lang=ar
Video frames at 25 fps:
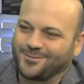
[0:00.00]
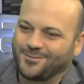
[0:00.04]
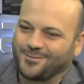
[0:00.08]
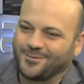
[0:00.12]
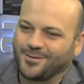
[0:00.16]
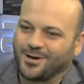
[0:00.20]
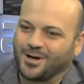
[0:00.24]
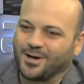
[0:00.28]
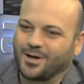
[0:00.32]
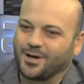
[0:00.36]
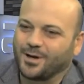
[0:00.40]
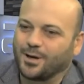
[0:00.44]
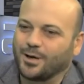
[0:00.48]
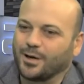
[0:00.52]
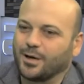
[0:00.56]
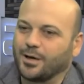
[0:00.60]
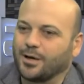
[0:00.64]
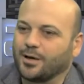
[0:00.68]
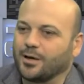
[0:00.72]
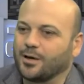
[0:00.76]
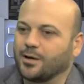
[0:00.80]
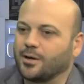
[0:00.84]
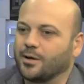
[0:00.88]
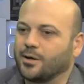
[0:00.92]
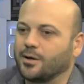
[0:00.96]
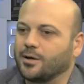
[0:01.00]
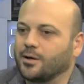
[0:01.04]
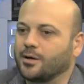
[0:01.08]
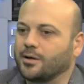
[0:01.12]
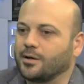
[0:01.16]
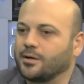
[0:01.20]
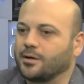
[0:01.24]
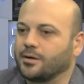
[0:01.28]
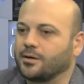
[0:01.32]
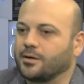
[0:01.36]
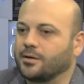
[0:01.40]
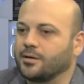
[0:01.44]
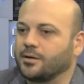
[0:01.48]
يعني
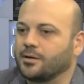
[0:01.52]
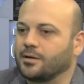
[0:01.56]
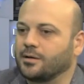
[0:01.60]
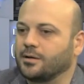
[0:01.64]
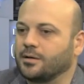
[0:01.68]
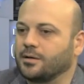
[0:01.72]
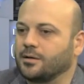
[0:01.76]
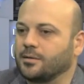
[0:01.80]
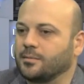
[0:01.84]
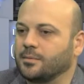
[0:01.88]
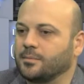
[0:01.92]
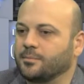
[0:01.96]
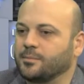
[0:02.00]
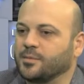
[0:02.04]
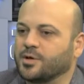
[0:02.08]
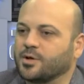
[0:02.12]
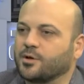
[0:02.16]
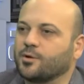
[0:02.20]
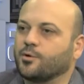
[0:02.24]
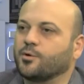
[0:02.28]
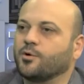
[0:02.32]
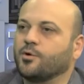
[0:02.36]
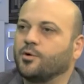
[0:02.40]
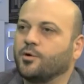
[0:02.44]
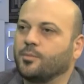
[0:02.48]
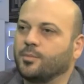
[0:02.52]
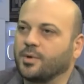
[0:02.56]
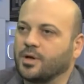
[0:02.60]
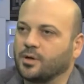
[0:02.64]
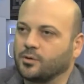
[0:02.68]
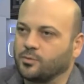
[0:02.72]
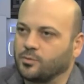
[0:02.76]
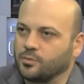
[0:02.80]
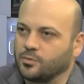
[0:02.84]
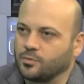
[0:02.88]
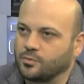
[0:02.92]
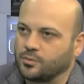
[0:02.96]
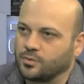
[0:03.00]
فالميكروب آه،
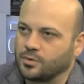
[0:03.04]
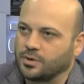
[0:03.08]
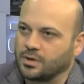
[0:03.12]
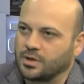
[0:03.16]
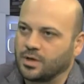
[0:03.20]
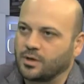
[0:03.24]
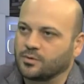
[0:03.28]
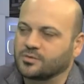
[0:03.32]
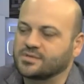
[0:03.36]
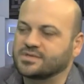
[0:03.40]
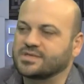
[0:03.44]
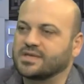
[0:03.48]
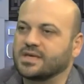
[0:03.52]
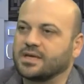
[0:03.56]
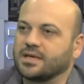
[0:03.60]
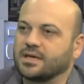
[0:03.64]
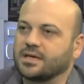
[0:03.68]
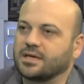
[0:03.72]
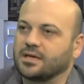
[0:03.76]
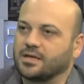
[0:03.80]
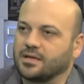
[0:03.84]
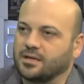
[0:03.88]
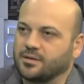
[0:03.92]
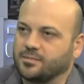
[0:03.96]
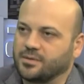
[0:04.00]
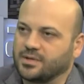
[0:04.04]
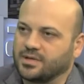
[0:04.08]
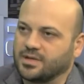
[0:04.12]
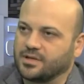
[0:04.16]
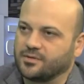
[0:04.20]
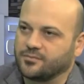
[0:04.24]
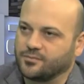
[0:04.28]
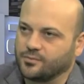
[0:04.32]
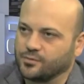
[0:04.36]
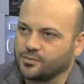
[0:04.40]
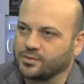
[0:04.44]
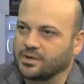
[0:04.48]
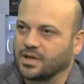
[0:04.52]
او الاوساخ اللي بدها
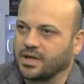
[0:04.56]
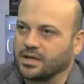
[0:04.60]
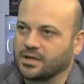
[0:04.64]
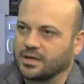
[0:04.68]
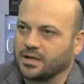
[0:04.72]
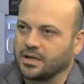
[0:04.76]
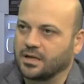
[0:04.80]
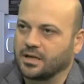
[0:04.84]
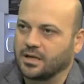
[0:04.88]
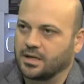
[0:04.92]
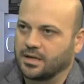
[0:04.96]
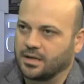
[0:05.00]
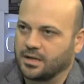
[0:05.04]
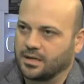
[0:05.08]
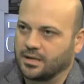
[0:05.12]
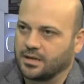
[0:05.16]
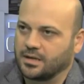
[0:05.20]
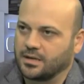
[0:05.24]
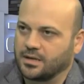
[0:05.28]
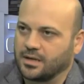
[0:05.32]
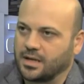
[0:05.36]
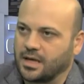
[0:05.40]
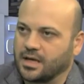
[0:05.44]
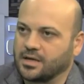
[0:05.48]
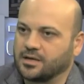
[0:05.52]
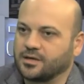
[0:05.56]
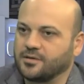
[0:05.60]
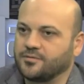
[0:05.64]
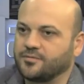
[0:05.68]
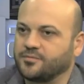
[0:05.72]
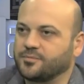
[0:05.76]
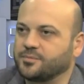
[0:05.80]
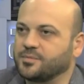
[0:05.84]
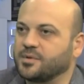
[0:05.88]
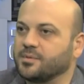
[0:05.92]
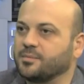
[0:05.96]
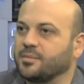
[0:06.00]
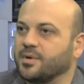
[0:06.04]
تفوت على
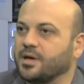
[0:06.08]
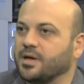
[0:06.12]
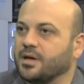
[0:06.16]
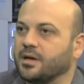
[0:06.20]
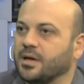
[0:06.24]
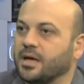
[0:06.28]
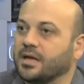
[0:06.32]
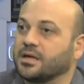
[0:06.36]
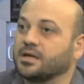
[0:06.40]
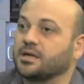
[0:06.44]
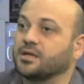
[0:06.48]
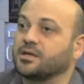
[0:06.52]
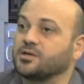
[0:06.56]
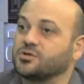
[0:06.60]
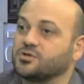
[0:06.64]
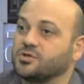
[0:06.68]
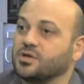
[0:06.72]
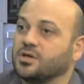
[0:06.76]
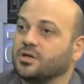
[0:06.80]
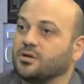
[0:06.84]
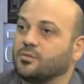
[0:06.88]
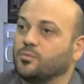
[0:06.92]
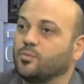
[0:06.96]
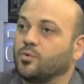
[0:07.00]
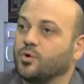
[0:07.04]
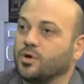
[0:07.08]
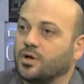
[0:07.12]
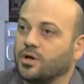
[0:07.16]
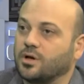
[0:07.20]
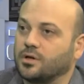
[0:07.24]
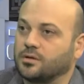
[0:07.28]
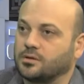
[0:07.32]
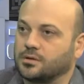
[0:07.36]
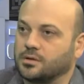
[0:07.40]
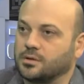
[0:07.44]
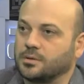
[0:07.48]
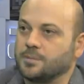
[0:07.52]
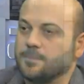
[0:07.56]
الانف بتبقى طيب. على الغشاء
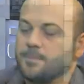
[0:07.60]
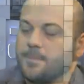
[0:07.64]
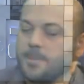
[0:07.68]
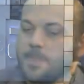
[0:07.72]
المخاطي